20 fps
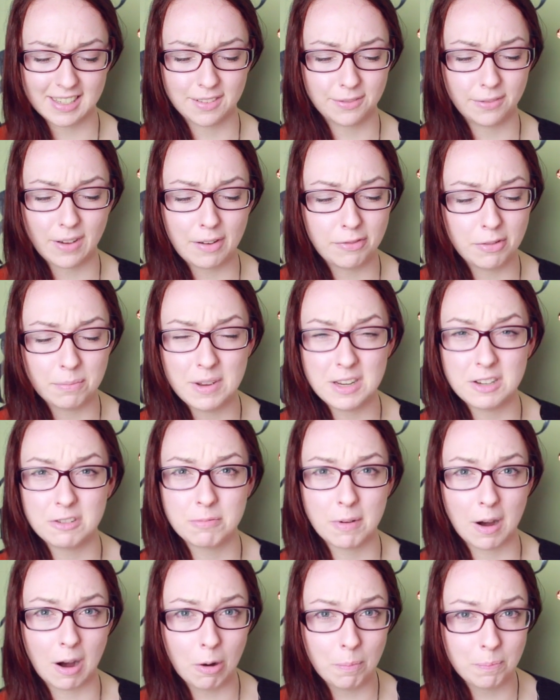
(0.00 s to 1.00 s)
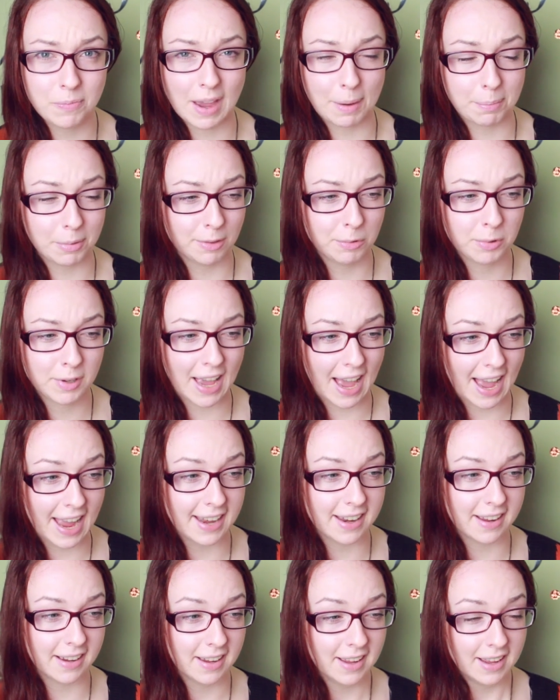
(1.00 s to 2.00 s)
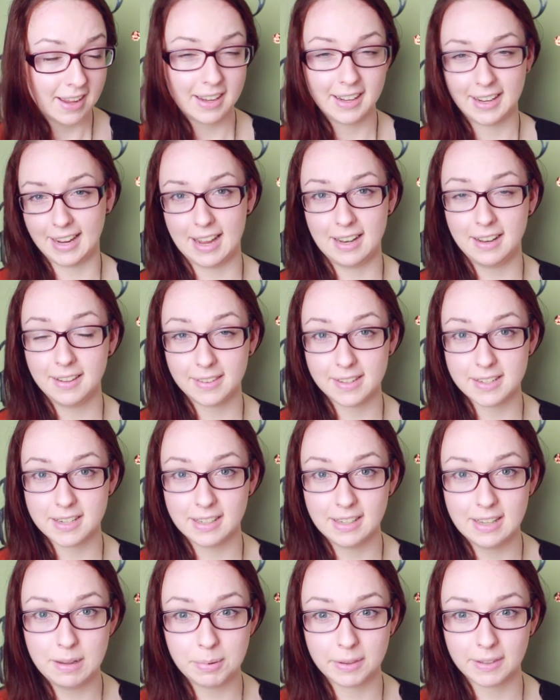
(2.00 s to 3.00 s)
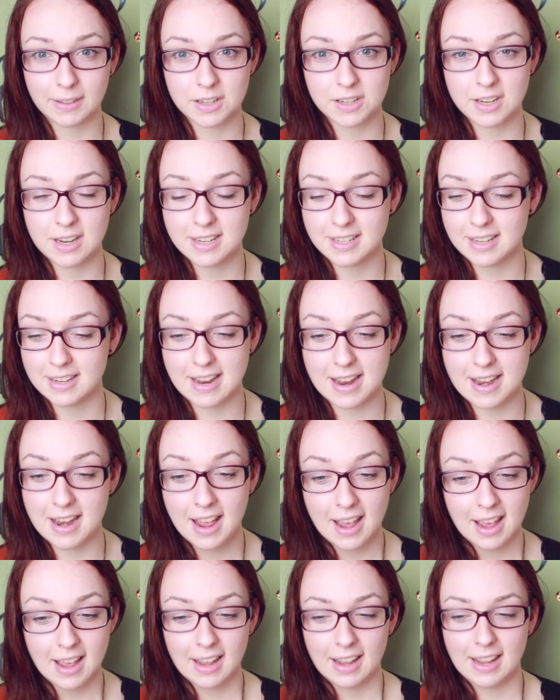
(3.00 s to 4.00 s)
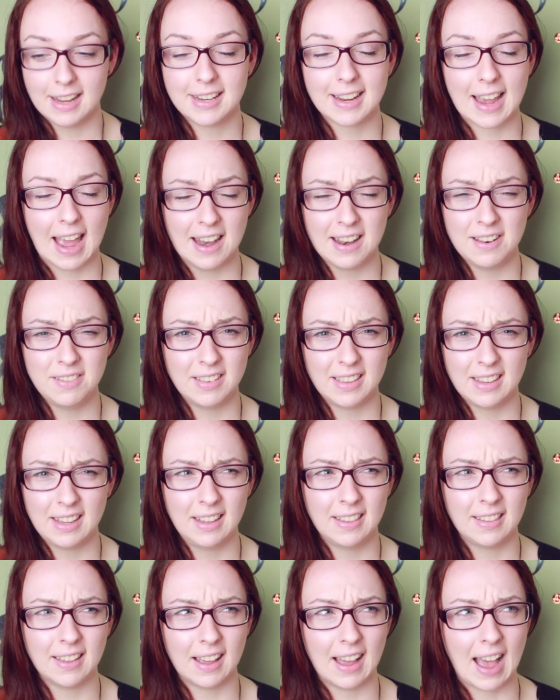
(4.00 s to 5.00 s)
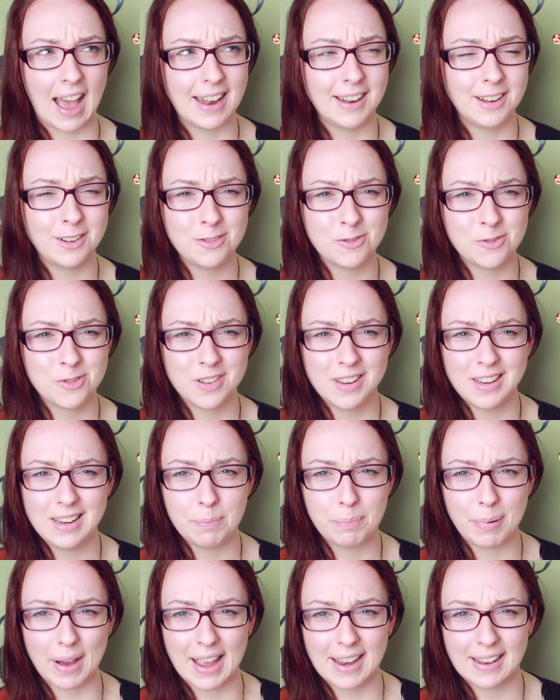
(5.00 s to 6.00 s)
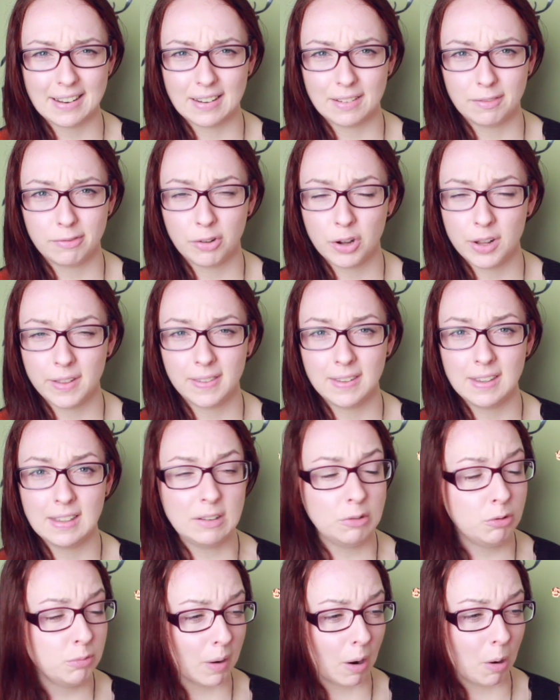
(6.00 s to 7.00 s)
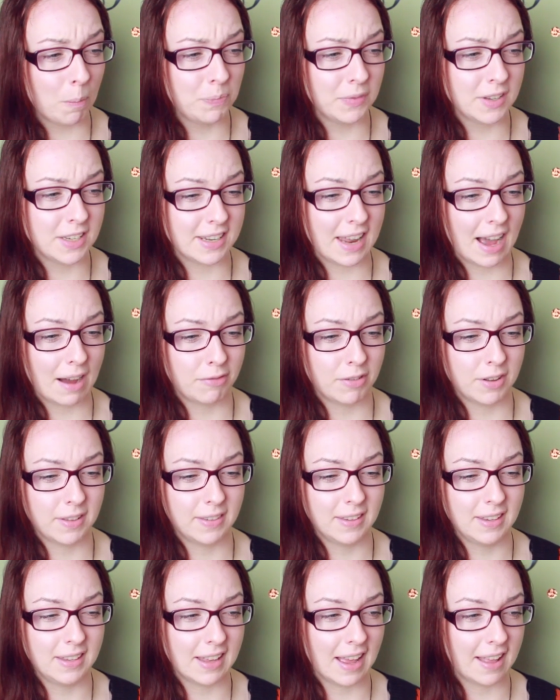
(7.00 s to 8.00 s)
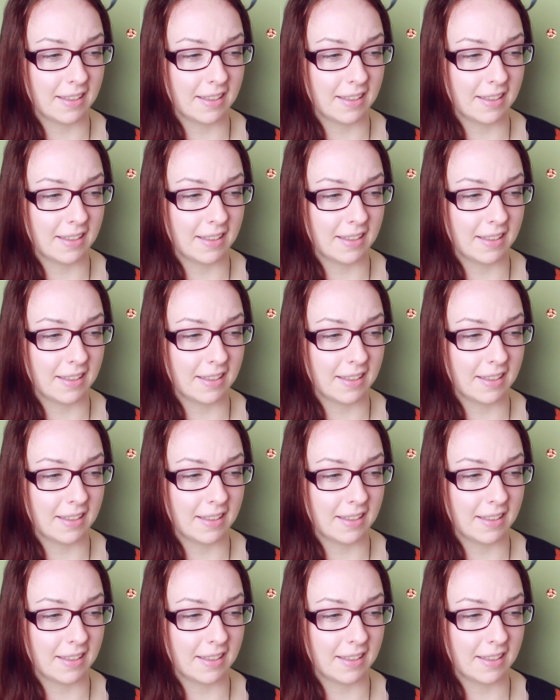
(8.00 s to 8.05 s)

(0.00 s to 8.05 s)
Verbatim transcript: Das war für mich überhaupt absolut keine realistische Liebesgeschichte, denn ich kann diese Handlungen, die die beiden vollziehen, überhaupt nicht nachvollziehen.